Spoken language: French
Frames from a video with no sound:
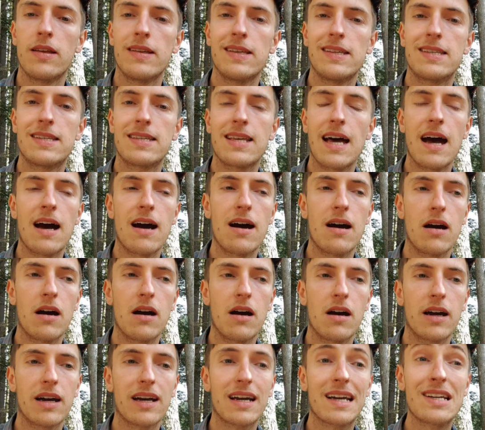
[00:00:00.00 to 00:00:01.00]
Ça
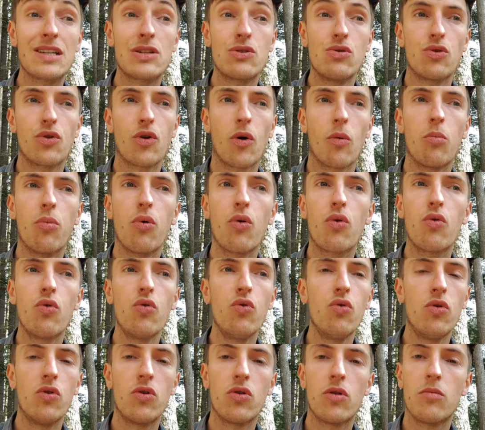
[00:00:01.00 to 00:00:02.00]
résulte en
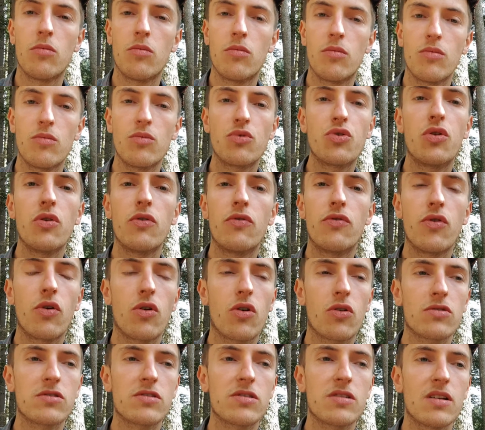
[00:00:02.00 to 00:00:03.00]
beaucoup de
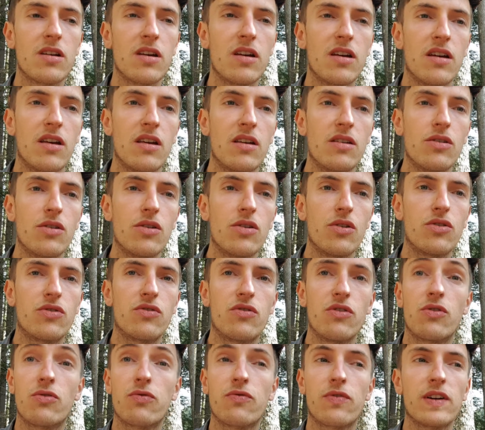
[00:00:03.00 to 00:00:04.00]
violence.
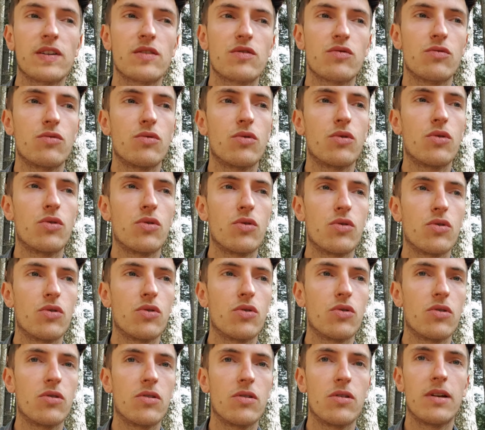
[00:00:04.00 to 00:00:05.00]
De toute façon, euh,
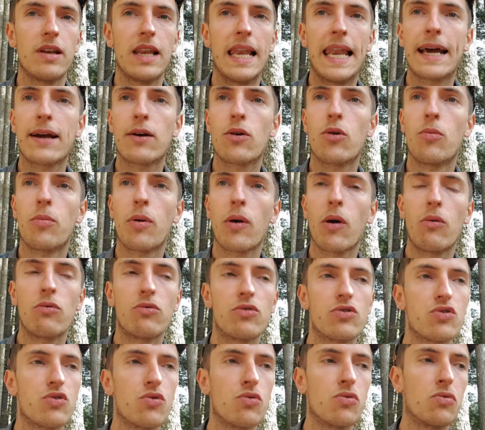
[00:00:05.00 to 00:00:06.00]

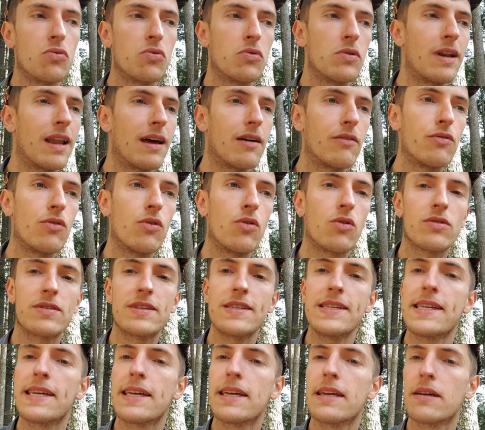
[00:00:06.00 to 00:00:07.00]
l'incompréhension, la
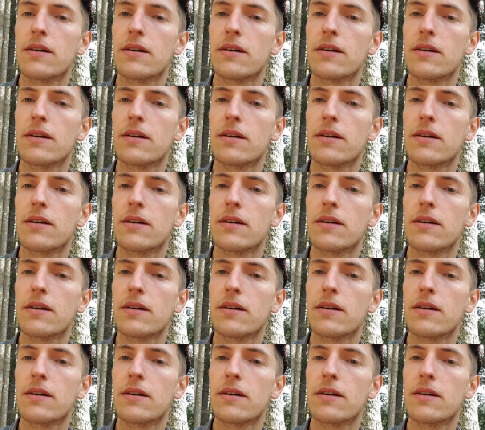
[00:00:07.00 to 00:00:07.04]
violence,